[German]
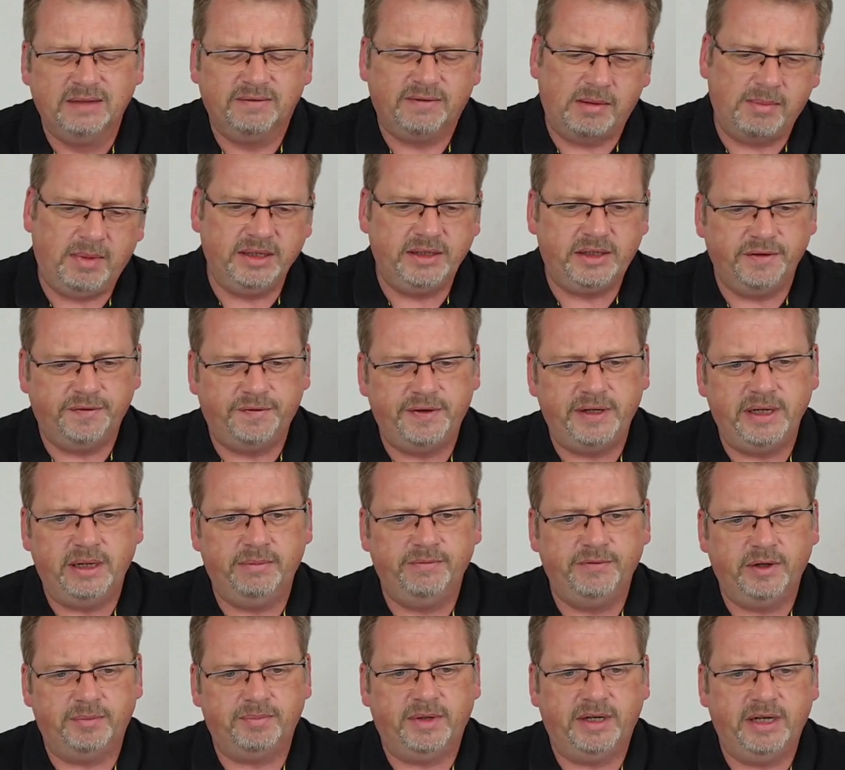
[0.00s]
Weil manche
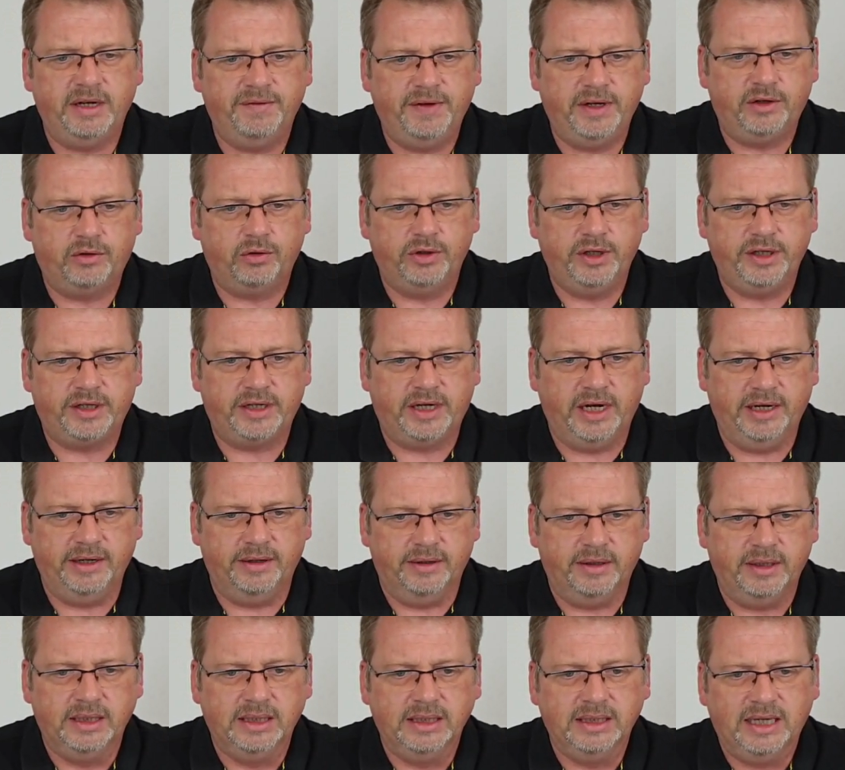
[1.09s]
Firmen wird man eventuell nicht
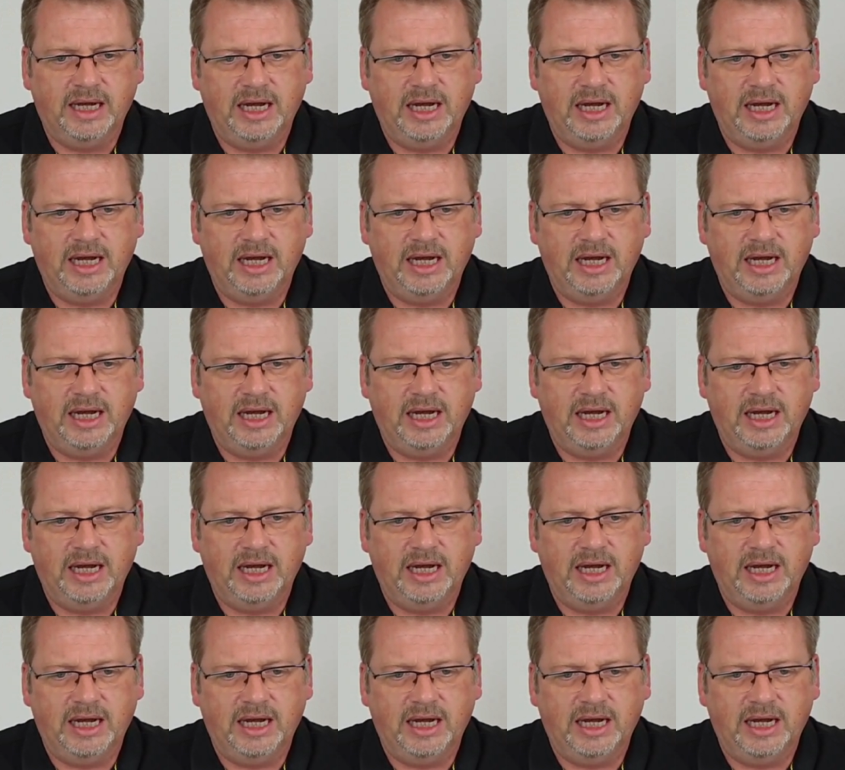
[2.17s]
kennen.